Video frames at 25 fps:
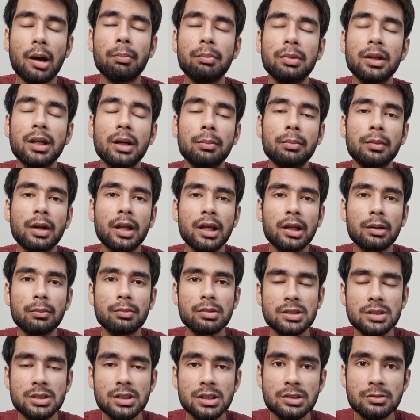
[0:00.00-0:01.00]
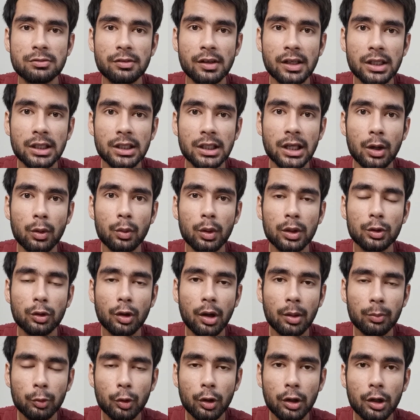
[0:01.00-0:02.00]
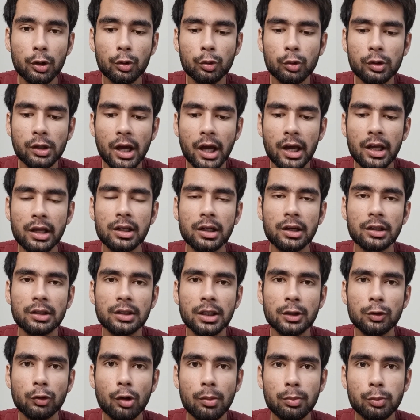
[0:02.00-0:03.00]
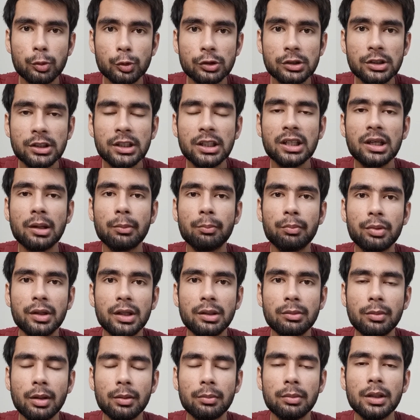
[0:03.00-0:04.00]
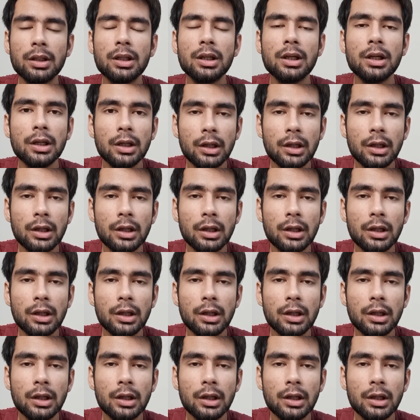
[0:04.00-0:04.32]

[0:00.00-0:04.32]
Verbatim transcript: आपने अपना एक बिजनेस फेल किया हुआ है तो आपको अगर कोई हायर करता है तो आप उसकी कंपनी में भी